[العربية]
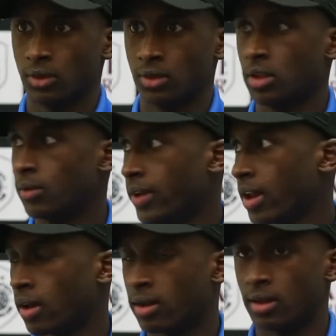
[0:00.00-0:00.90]
عندهم
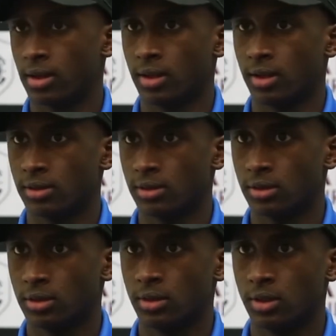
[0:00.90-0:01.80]
فريق
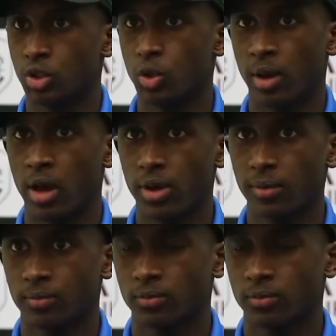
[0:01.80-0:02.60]
هجوم آه، قوي